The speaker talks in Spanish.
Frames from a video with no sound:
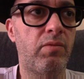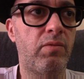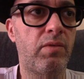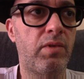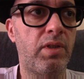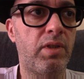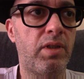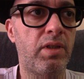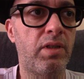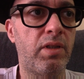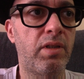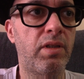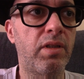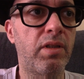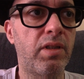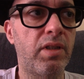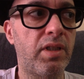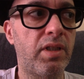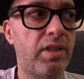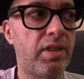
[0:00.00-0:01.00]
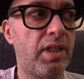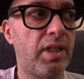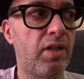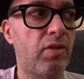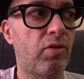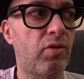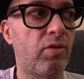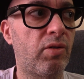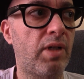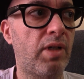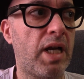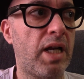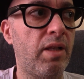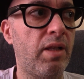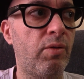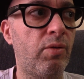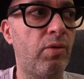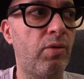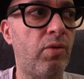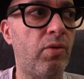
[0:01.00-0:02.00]
mm, Cristiano
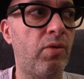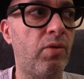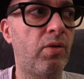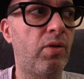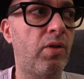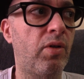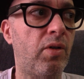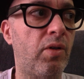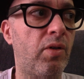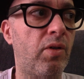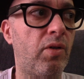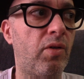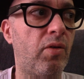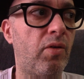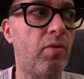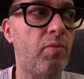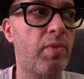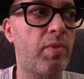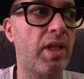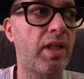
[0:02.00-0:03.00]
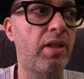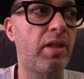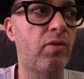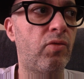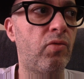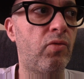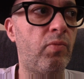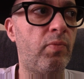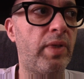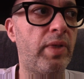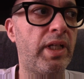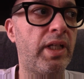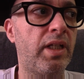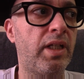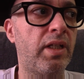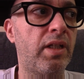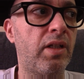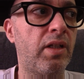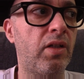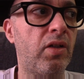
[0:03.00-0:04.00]
Ronaldo, Bradley
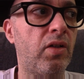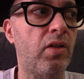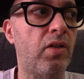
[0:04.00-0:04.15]
Cooper,